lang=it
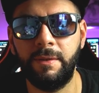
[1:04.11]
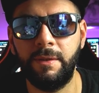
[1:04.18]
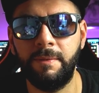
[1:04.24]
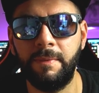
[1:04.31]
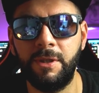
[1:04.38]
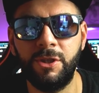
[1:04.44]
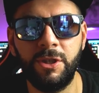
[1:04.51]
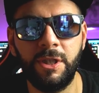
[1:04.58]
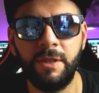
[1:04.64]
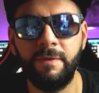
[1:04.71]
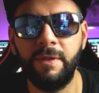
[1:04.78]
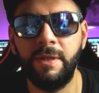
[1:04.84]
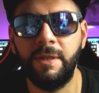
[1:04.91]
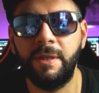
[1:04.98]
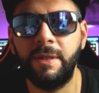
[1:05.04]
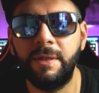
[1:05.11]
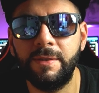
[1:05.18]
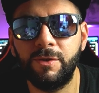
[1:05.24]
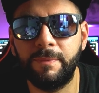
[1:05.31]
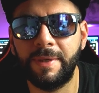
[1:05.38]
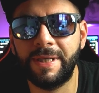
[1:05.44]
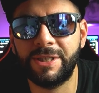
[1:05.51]
immaginatevi
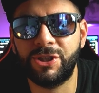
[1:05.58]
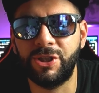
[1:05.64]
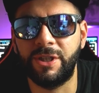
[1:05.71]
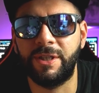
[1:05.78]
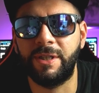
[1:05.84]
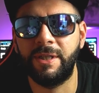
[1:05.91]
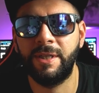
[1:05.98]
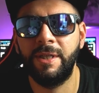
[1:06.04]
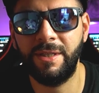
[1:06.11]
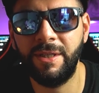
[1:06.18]
insomma la scena.